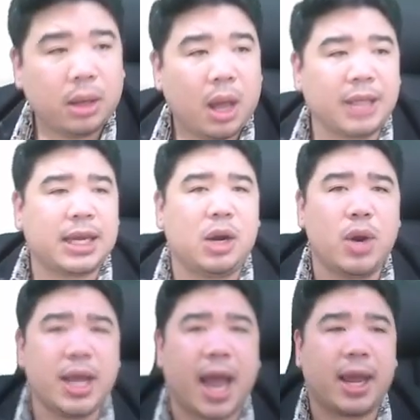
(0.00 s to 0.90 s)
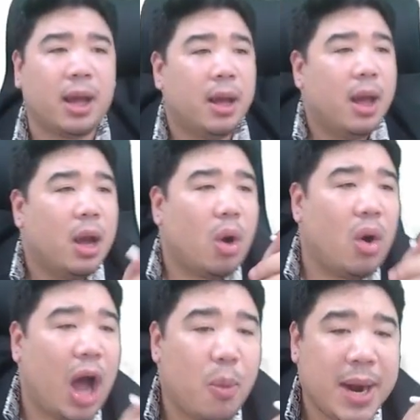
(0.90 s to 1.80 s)
อาจารย์รู้ได้ไงอ่ะก็
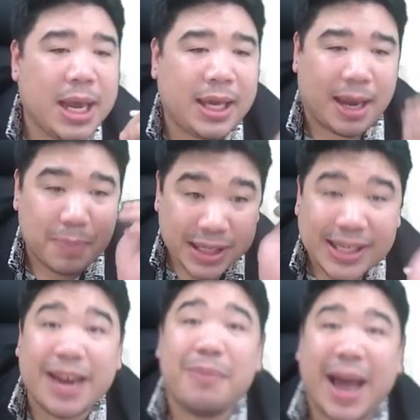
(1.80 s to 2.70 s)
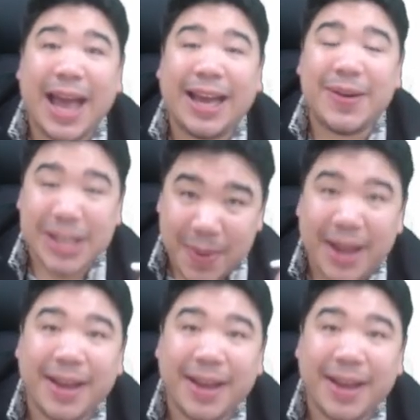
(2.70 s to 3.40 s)
เขาไม่ได้เขียนเปอร์เซ็นต์มาเข้าใจไหม